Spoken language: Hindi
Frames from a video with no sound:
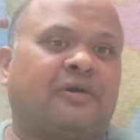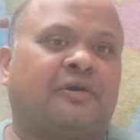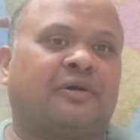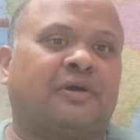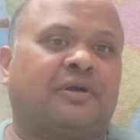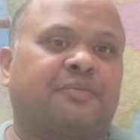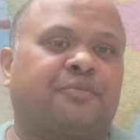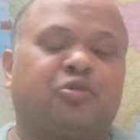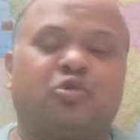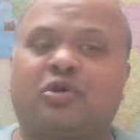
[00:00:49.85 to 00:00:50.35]

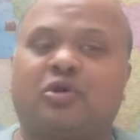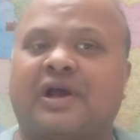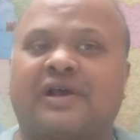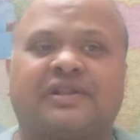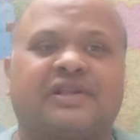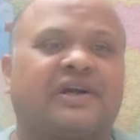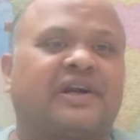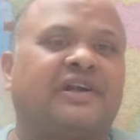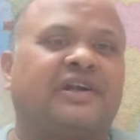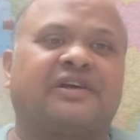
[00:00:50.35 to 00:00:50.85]
और पूरा
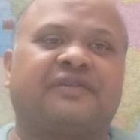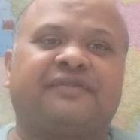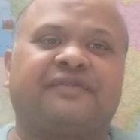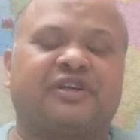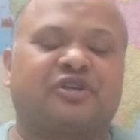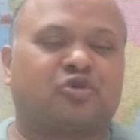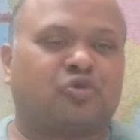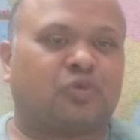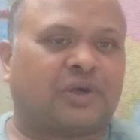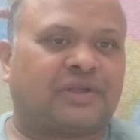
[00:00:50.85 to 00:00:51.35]
आधा घंटा
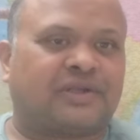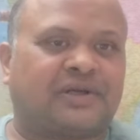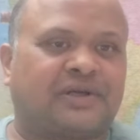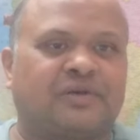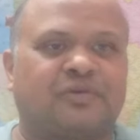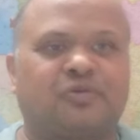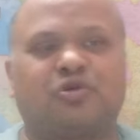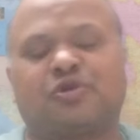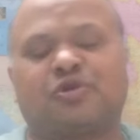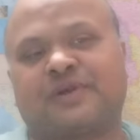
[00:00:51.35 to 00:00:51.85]
वेस्ट हुआ
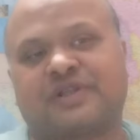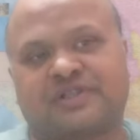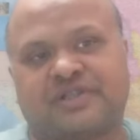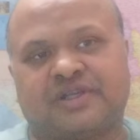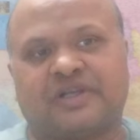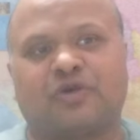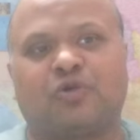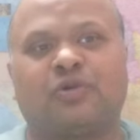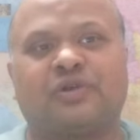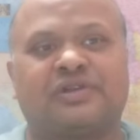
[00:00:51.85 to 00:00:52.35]
था उस
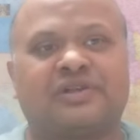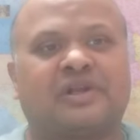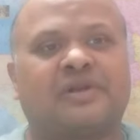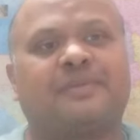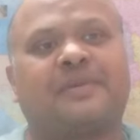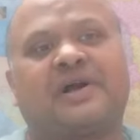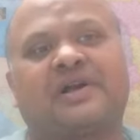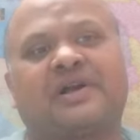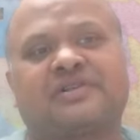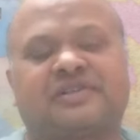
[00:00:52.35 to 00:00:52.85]
बच्चे के ओरिजिनल
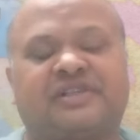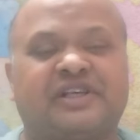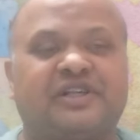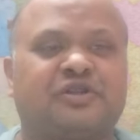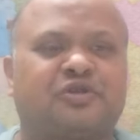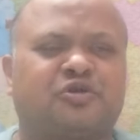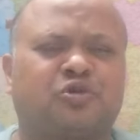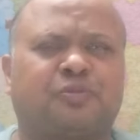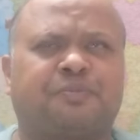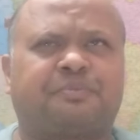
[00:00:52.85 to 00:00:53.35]
मार्क्स
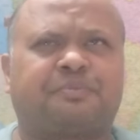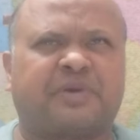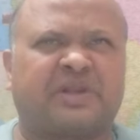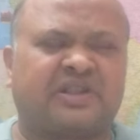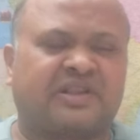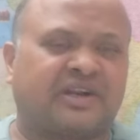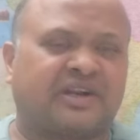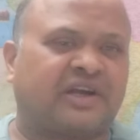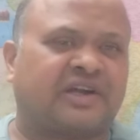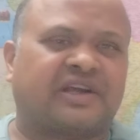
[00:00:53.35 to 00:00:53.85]
तीन सौ
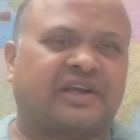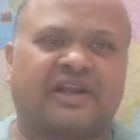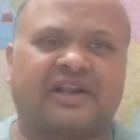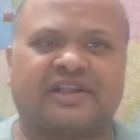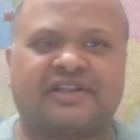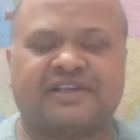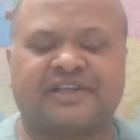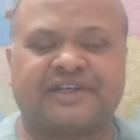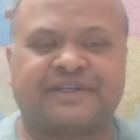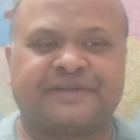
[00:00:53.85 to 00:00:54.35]
पंद्रह
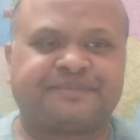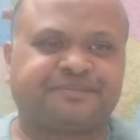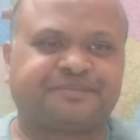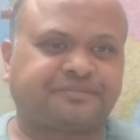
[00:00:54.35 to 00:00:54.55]
अट्ठारह थे